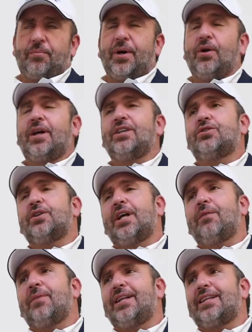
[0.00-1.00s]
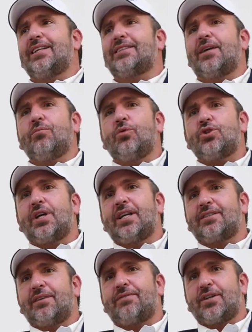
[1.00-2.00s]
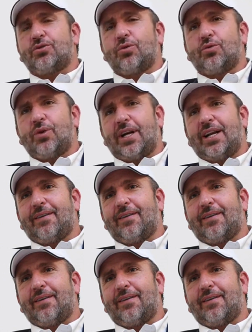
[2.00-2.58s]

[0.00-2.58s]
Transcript: Pero adicionalmente es que mucha de esa infraestructura